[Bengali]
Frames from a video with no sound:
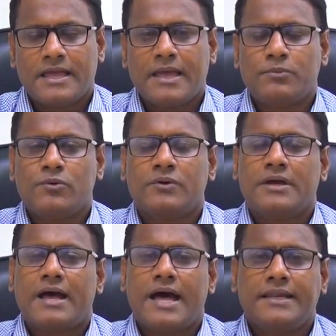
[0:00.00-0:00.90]
এবং
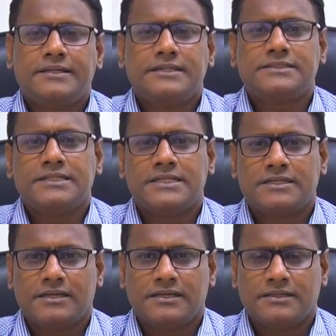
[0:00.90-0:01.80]
আরেকটা জিনিস
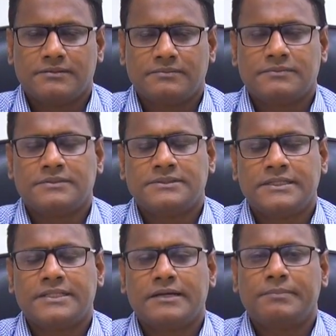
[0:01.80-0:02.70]

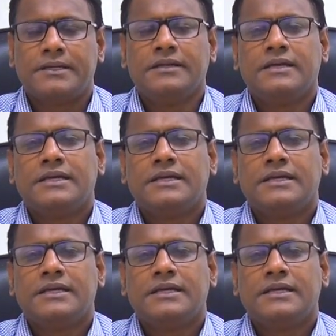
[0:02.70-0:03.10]
জেনে থাকবেন